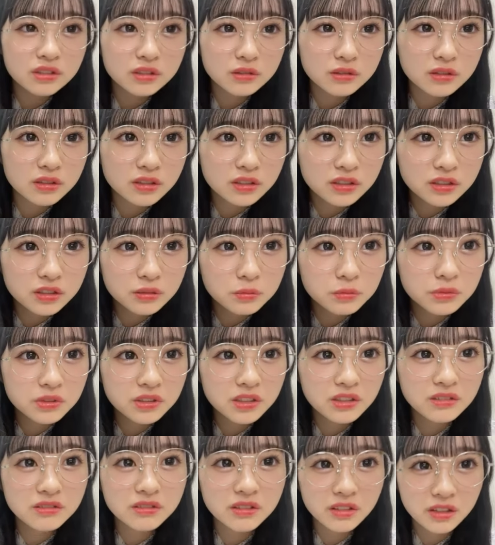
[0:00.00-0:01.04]
しても
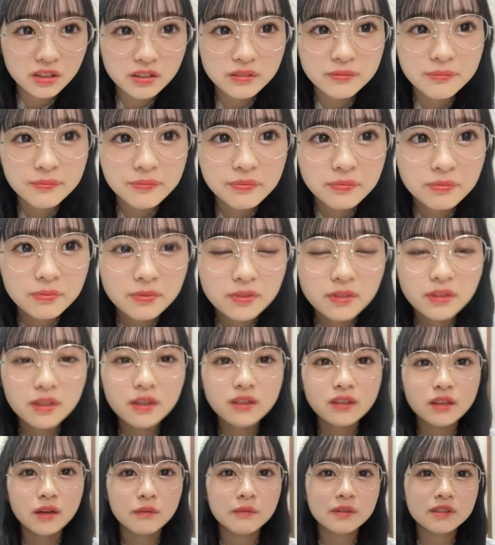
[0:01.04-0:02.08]
痛くて
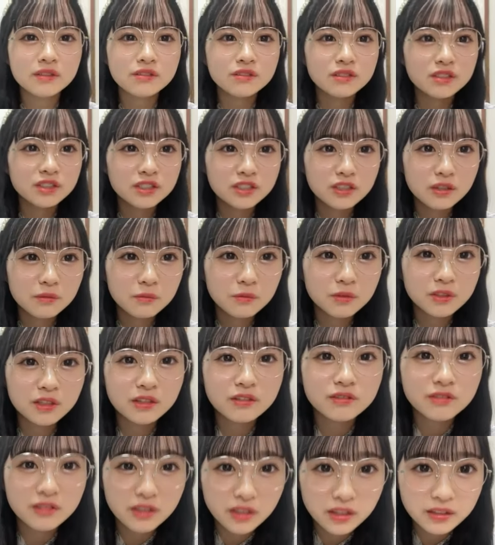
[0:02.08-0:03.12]
食べるにしても
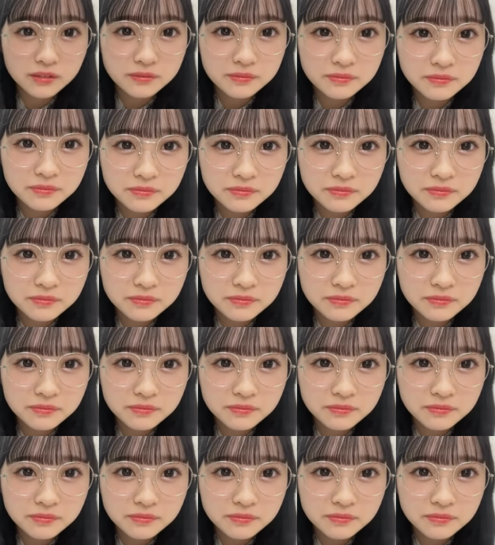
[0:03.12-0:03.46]
痛くて